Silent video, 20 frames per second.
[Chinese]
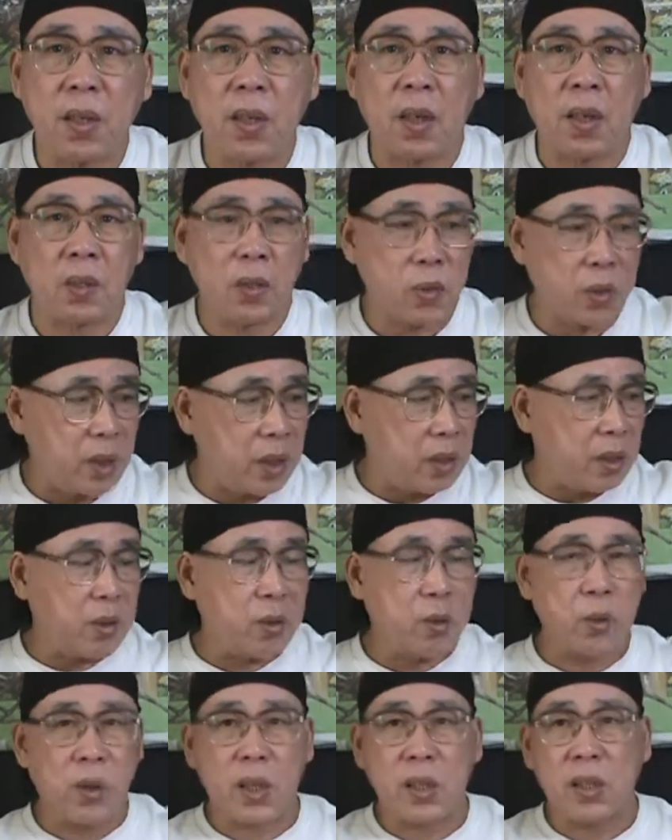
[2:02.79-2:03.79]
啊。学
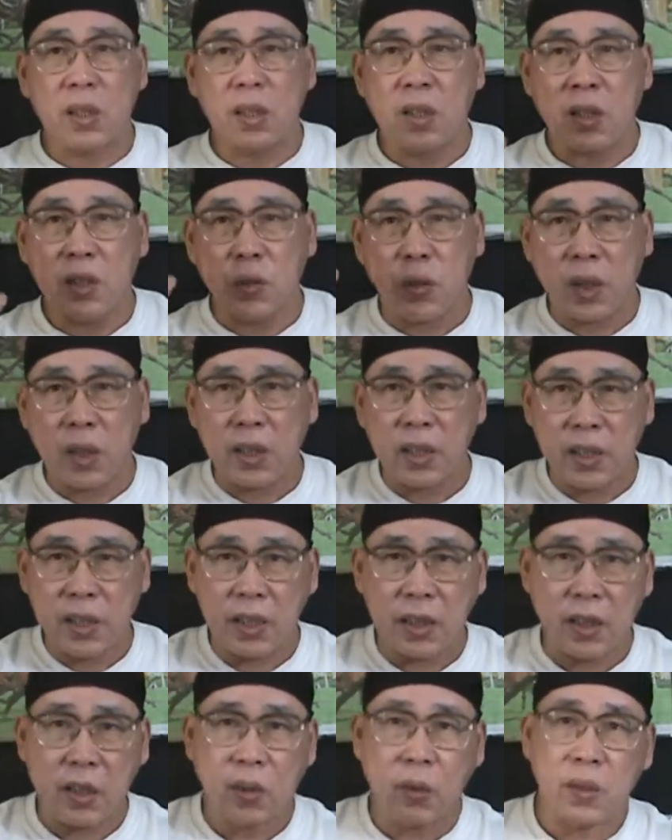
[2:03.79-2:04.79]
学习是学
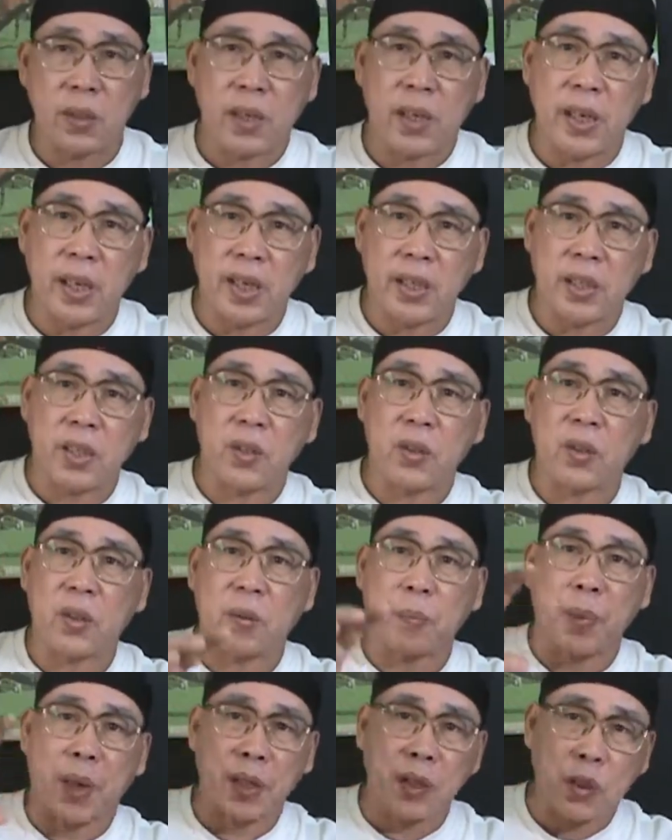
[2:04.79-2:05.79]
新的东西，练习就
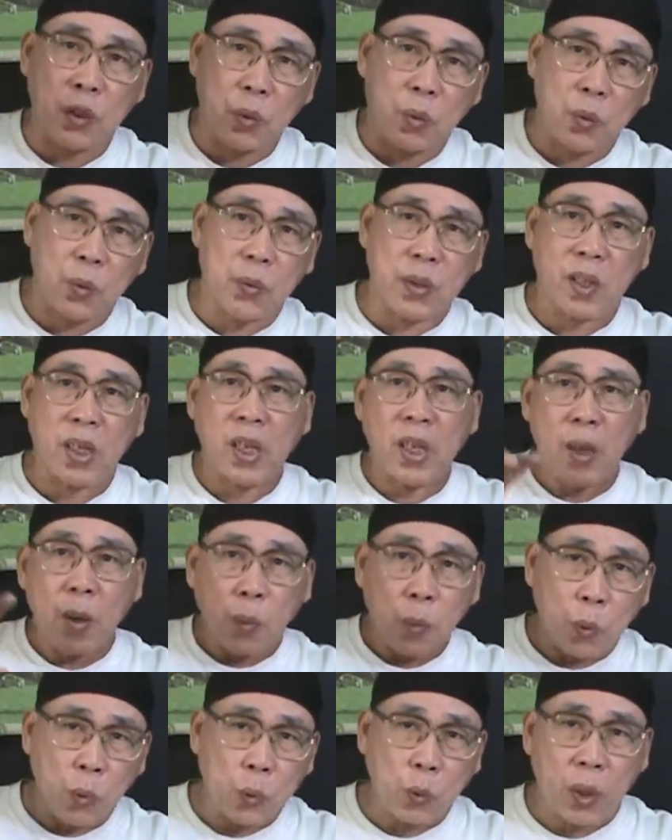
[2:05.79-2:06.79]
是把旧东西
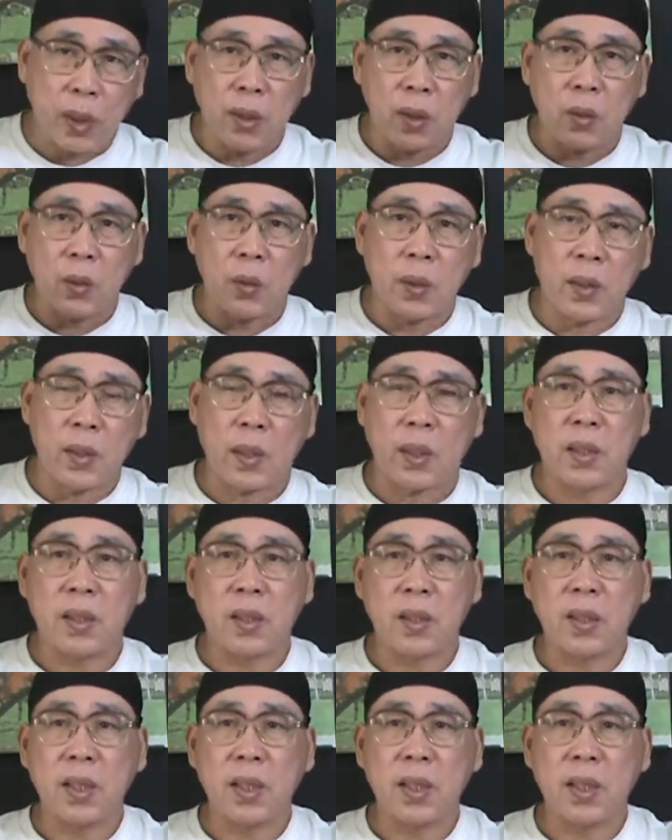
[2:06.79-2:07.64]
不断的融合。